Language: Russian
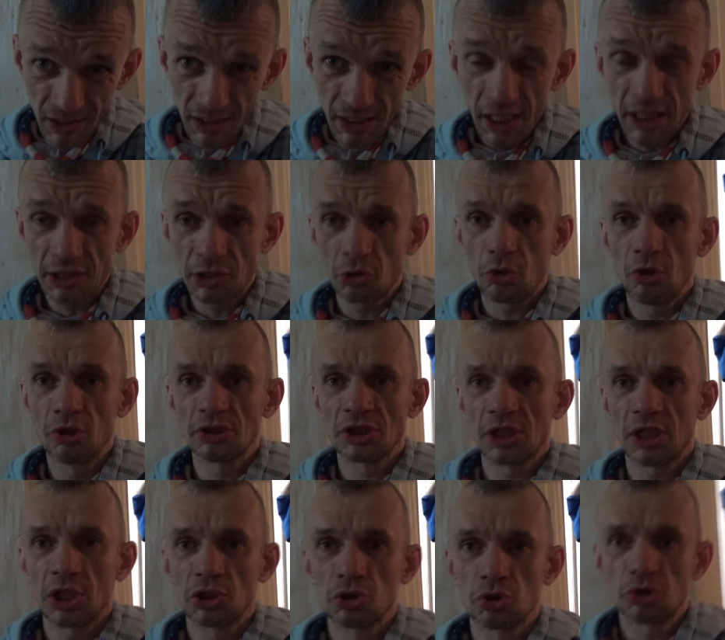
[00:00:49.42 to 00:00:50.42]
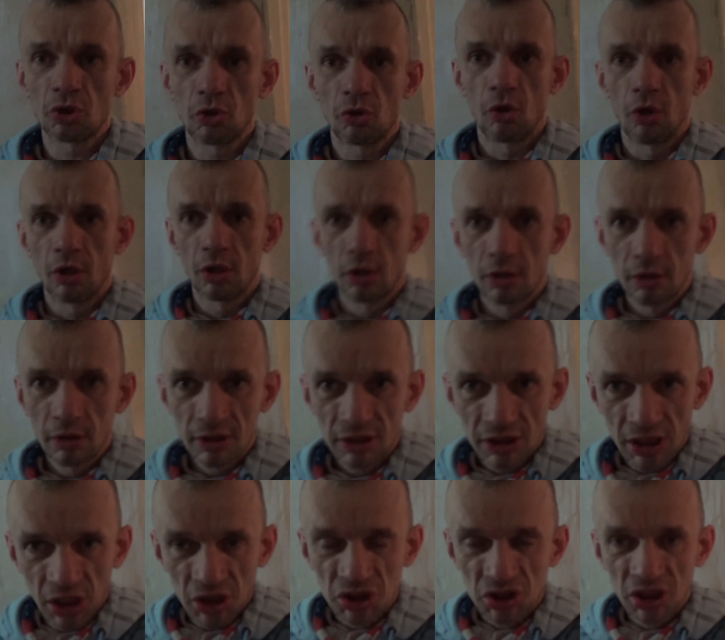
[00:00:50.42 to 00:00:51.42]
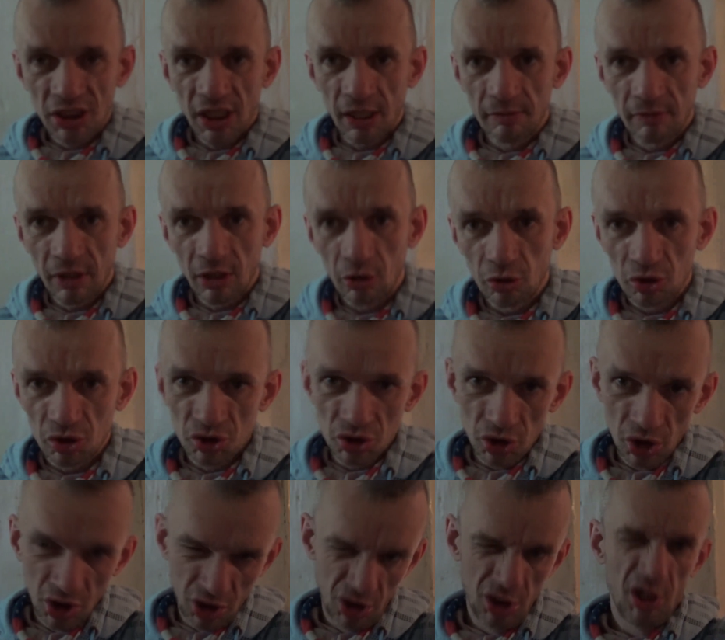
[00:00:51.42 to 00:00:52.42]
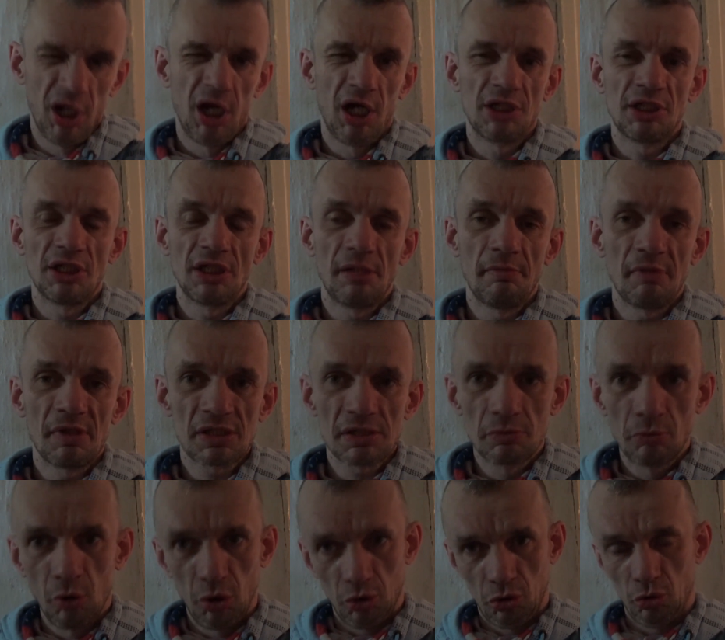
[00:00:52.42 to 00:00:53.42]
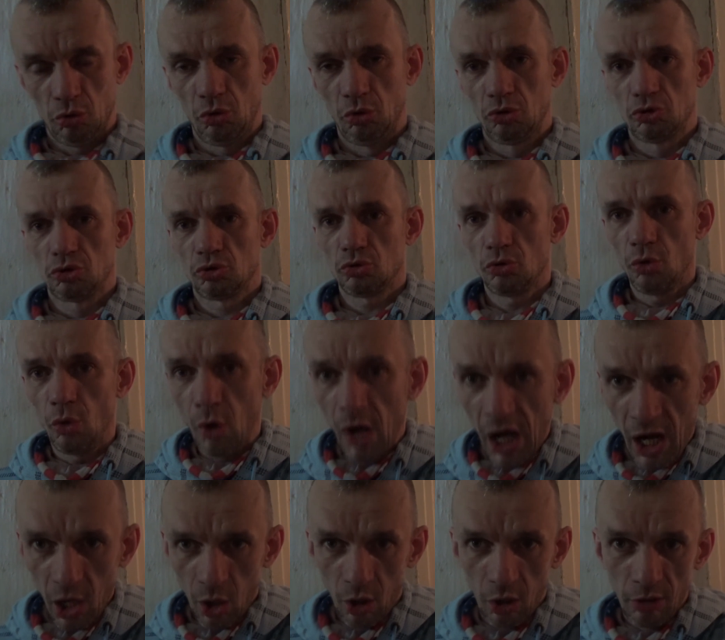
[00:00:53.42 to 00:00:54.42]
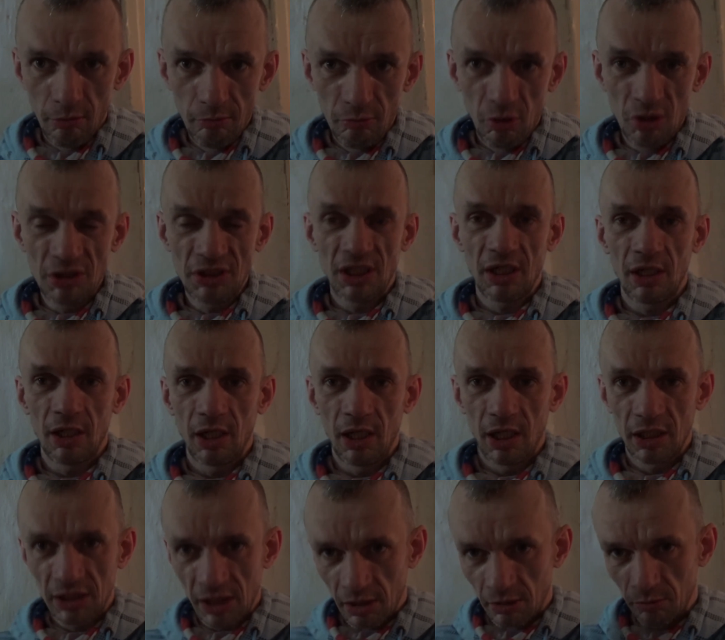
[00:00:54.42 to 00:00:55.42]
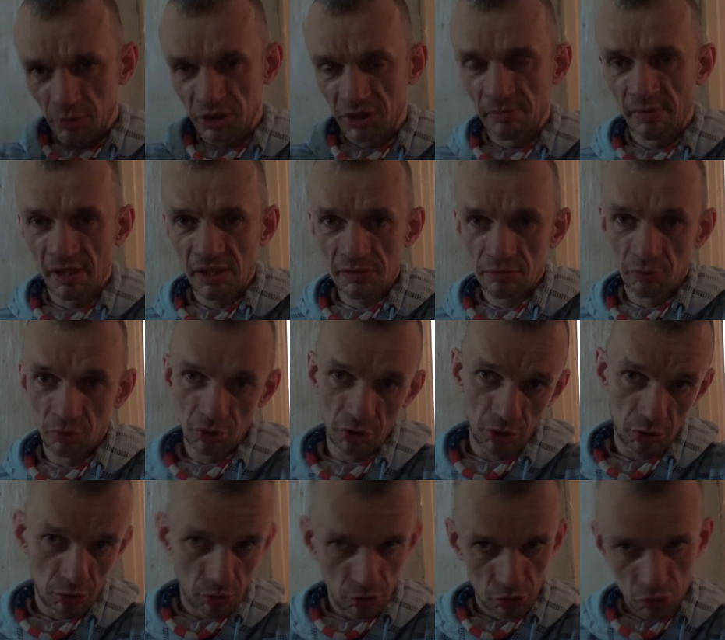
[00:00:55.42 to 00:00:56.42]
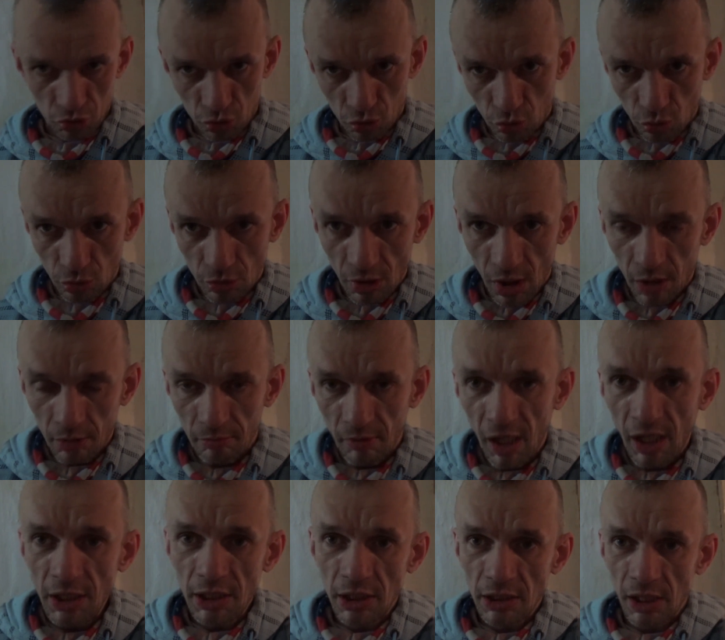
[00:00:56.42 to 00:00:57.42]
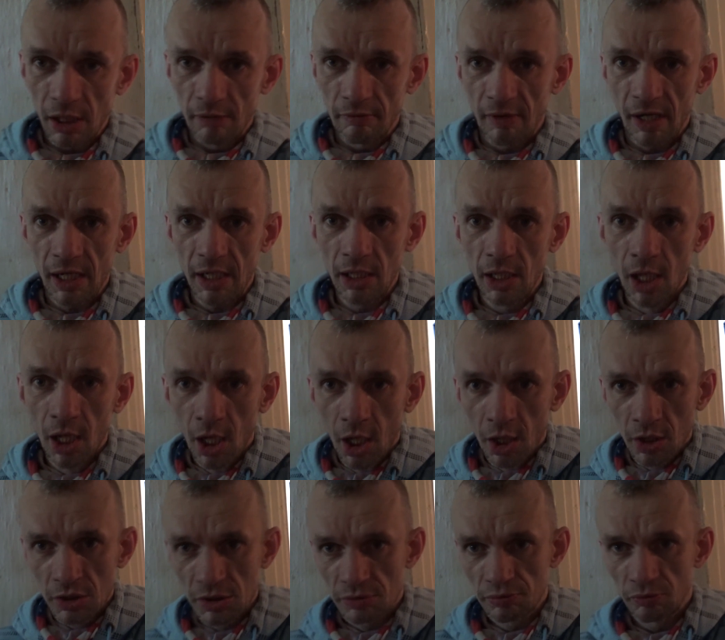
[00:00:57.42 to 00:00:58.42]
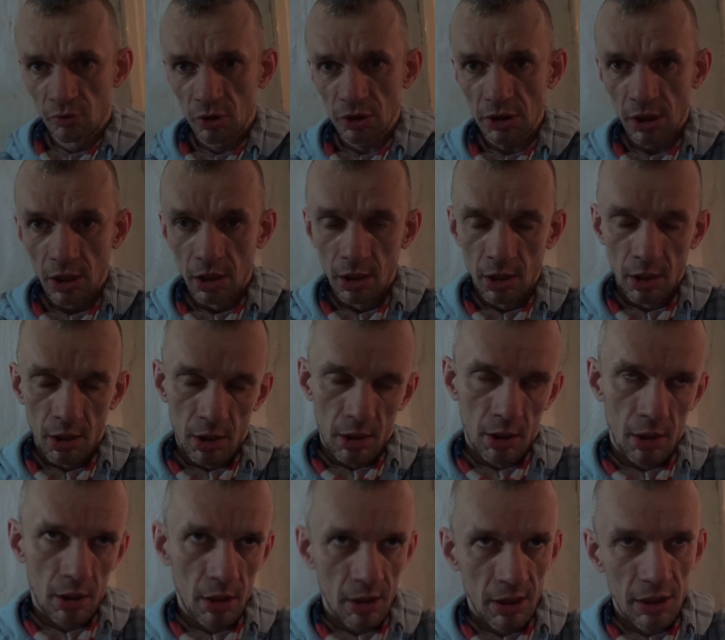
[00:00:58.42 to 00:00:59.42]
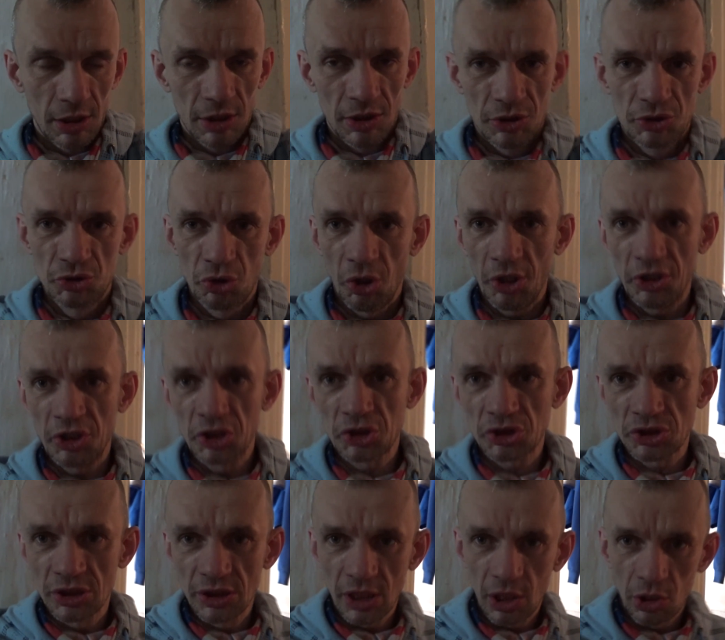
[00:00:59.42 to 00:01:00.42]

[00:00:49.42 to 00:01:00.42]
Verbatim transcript: Я такой закажу такой, таджикам, короче. Один на мясную такой, вау, можно это у тебя сфотать. Я говорю, ну нормально, давай, сфотай. Сегодняшний,